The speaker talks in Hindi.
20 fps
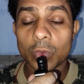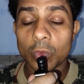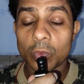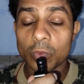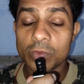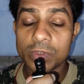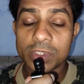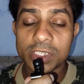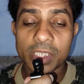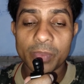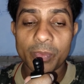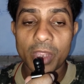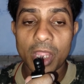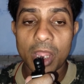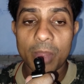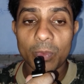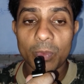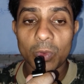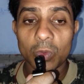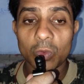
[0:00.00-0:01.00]
तो उस समय
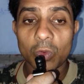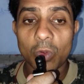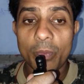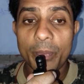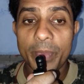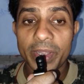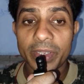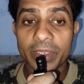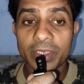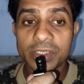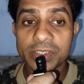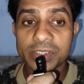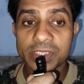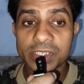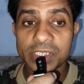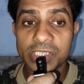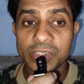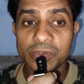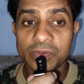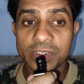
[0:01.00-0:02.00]
हम लोग को
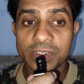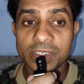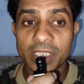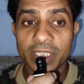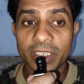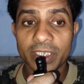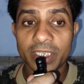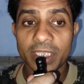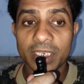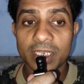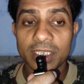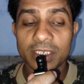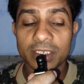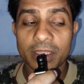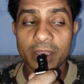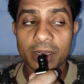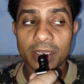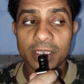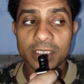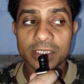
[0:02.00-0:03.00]
मेटल्स यूज नहीं करना
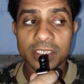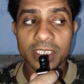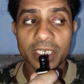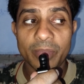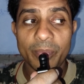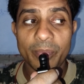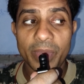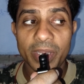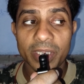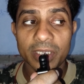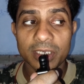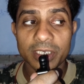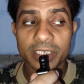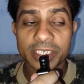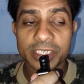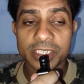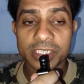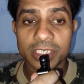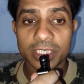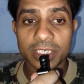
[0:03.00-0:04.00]
करना चाहिए यानी मेटल
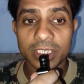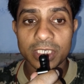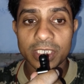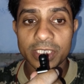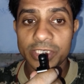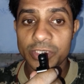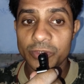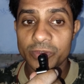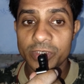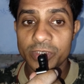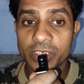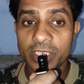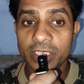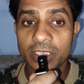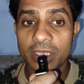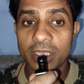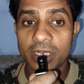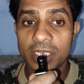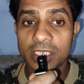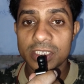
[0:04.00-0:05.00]
के स्टिक का यूज नहीं
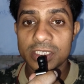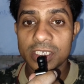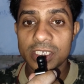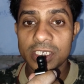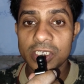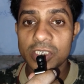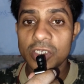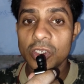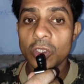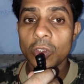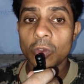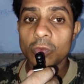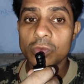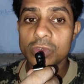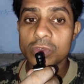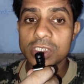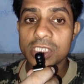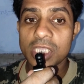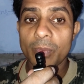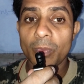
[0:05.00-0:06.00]
करना चाहिए
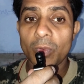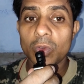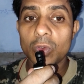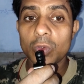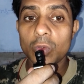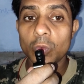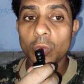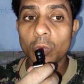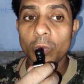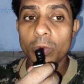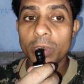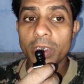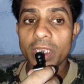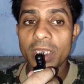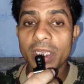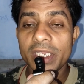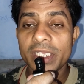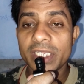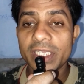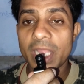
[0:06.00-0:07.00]
उससे हम लोग को
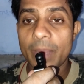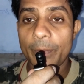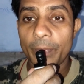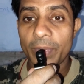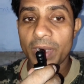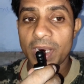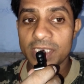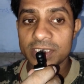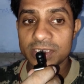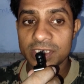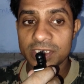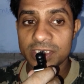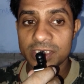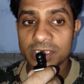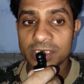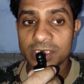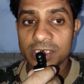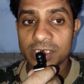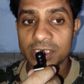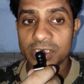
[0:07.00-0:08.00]
वुडन या प्लास्टिक
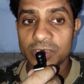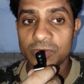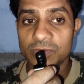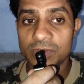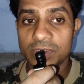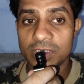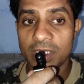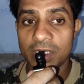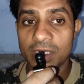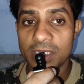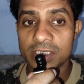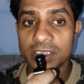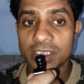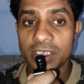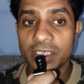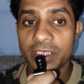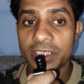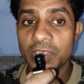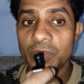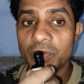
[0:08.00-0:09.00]
स्टिक यूज करना
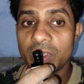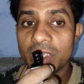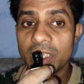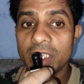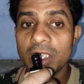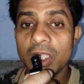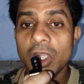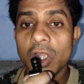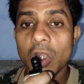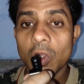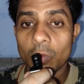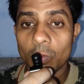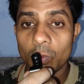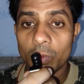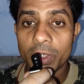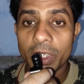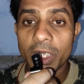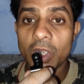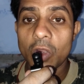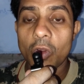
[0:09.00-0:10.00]
चाहिए क्योंकि
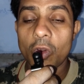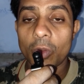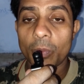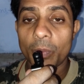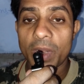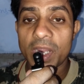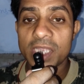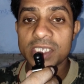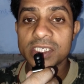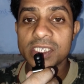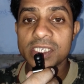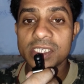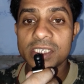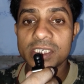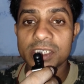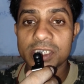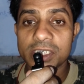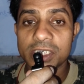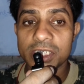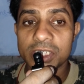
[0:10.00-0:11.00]
वुडन और
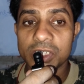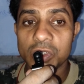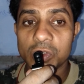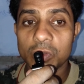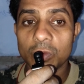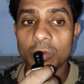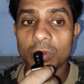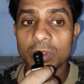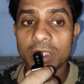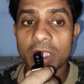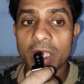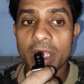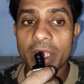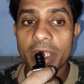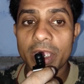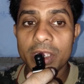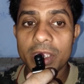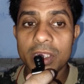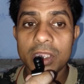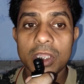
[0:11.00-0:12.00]
प्लास्टिक स्टिक जो होता
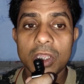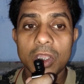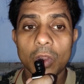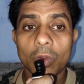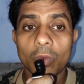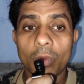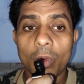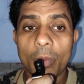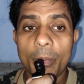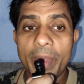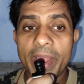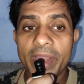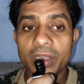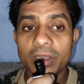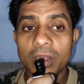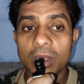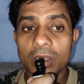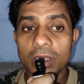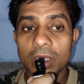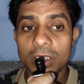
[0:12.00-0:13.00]
है वो
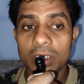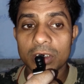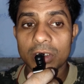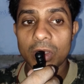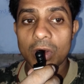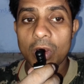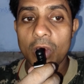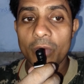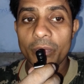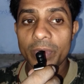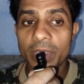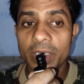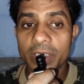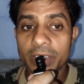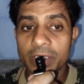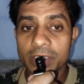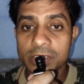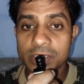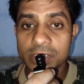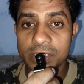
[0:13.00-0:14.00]
बैड कंडक्टर ऑफ
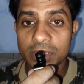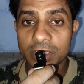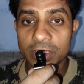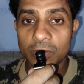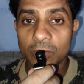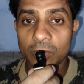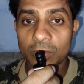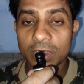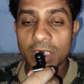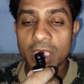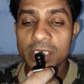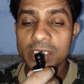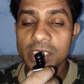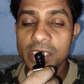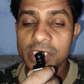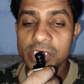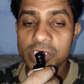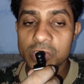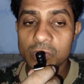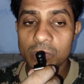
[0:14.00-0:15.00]
इलेक्ट्रिसिटी होता है या
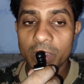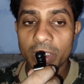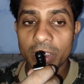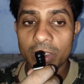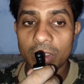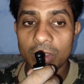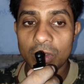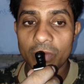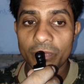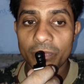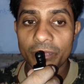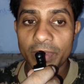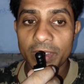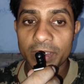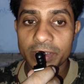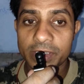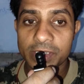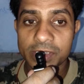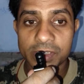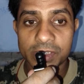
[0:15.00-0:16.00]
इंसुलेटर ऑफ
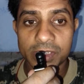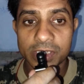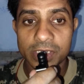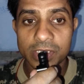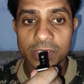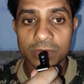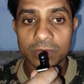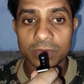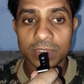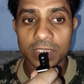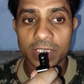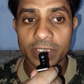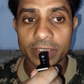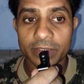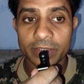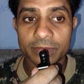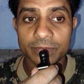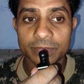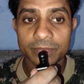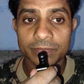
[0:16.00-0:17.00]
इलेक्ट्रिसिटी होता
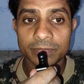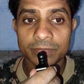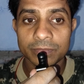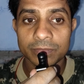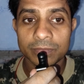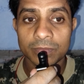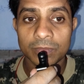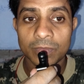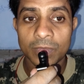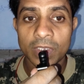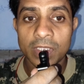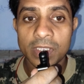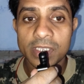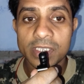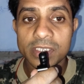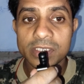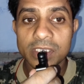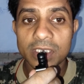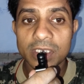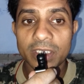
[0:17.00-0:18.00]
है
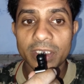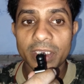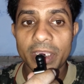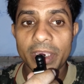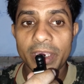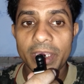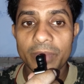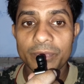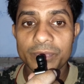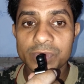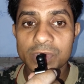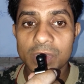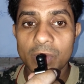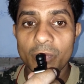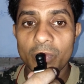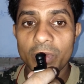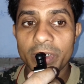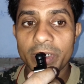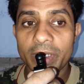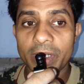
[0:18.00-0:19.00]
इसलिए इफ़
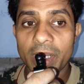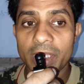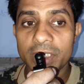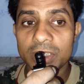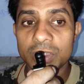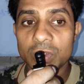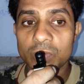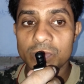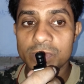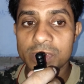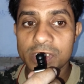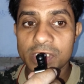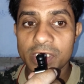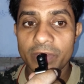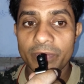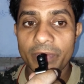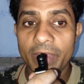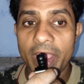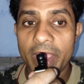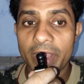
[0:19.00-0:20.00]
समन ट्राइज टू
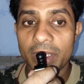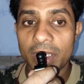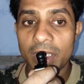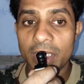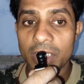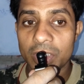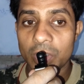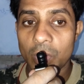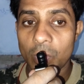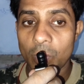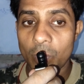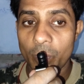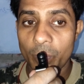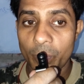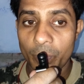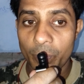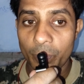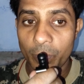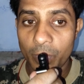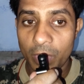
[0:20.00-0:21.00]
सेव एन इलेक्ट्रो
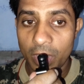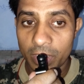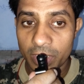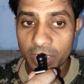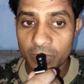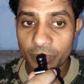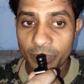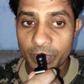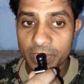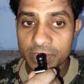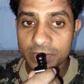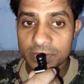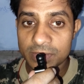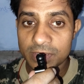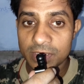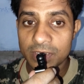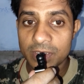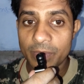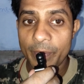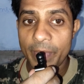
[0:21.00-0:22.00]
कटेड
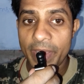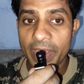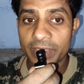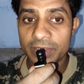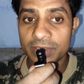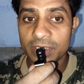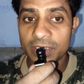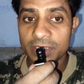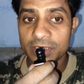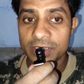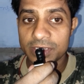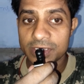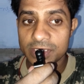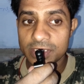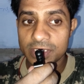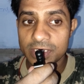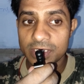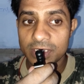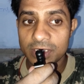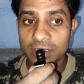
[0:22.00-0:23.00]
पर्सन बाय द
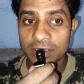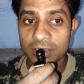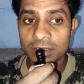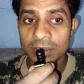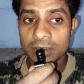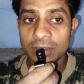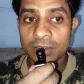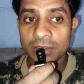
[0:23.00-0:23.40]
स्टिक